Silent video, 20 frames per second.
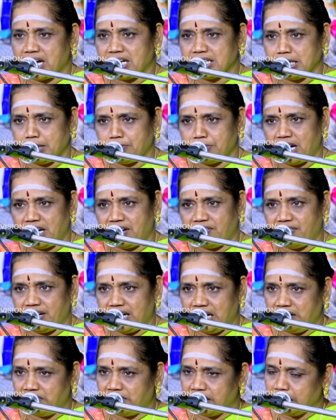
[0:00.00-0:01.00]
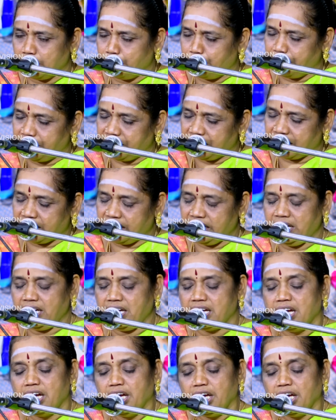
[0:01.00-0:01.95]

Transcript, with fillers: அதே மாதிரி வேல் வகுப்பு இருக்குது